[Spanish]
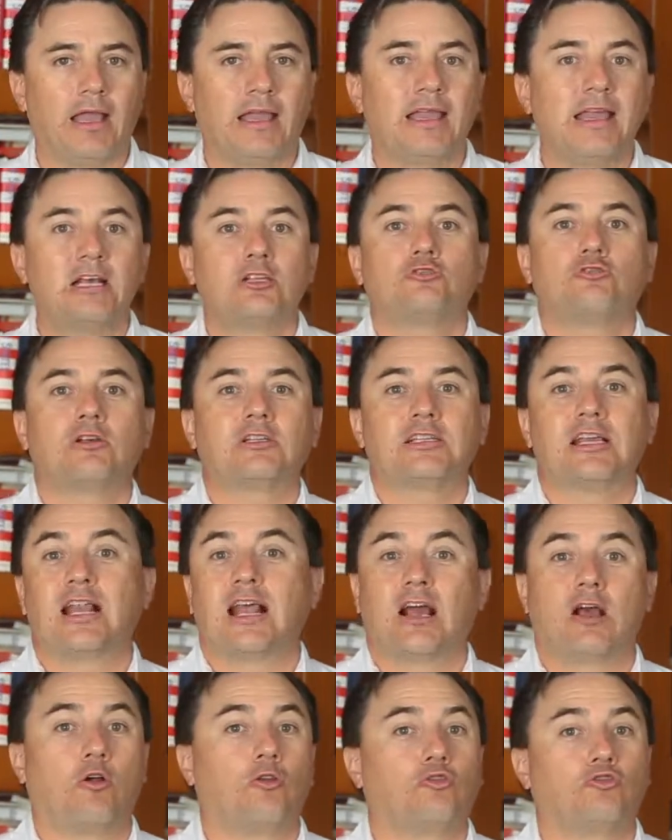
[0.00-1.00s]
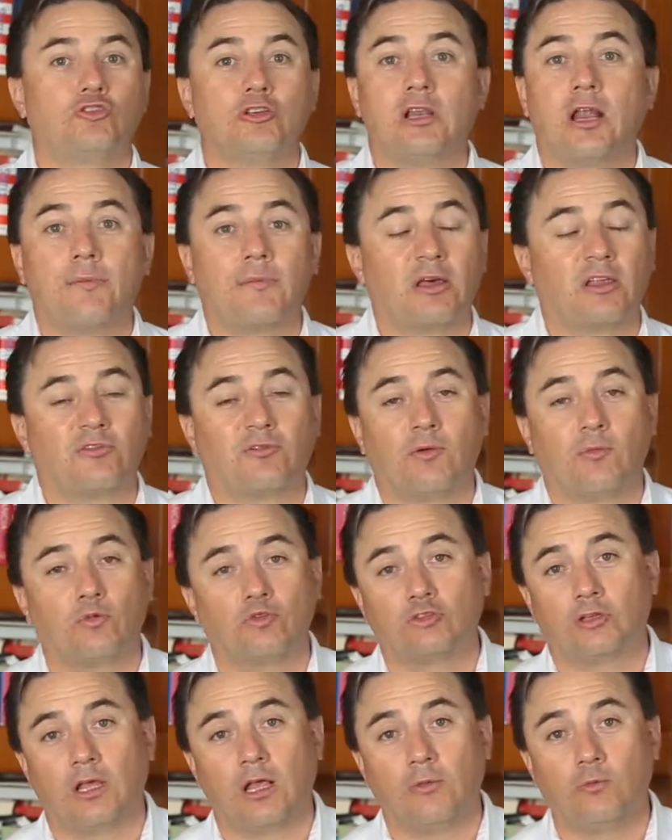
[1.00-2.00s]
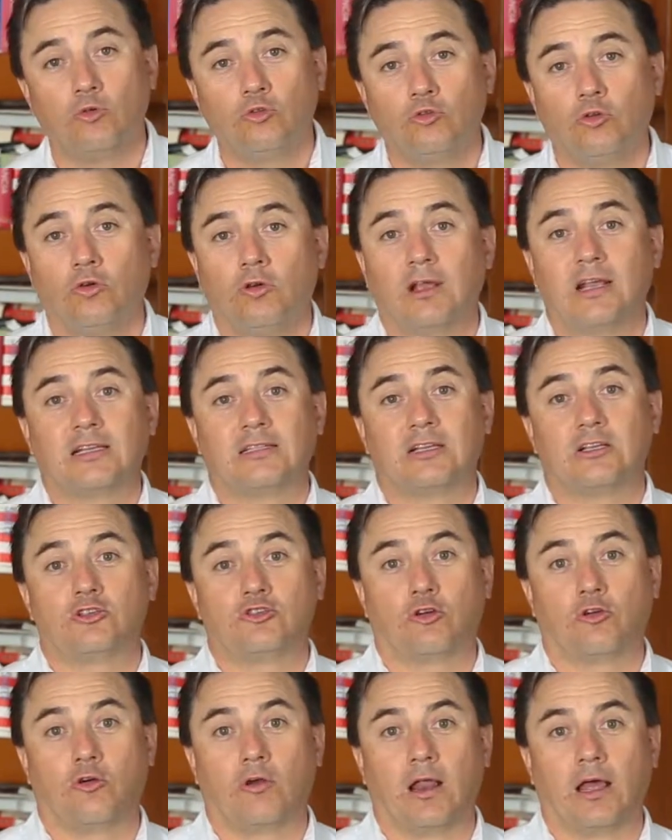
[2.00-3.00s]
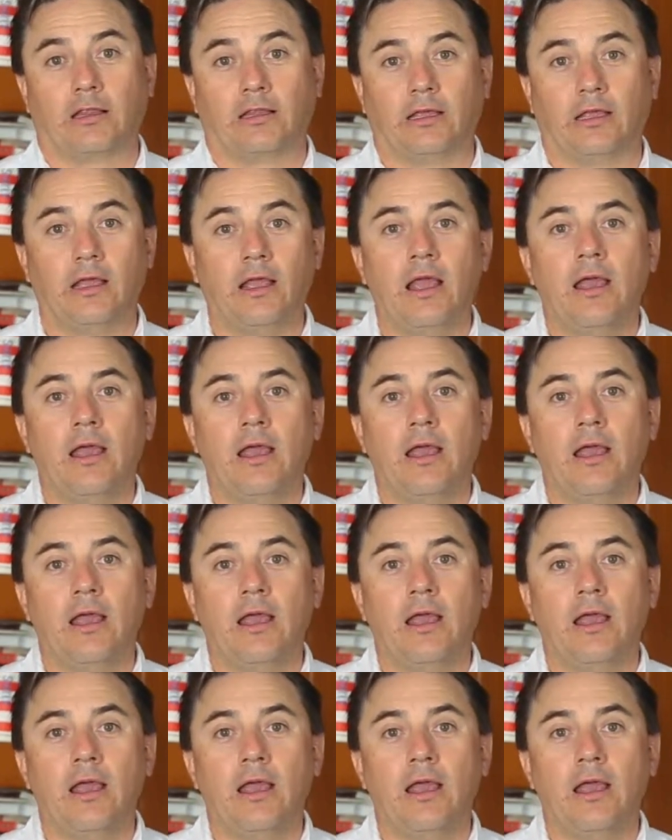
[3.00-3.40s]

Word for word: Y eso hace la golosina más famosa del mundo, que es el chocolate.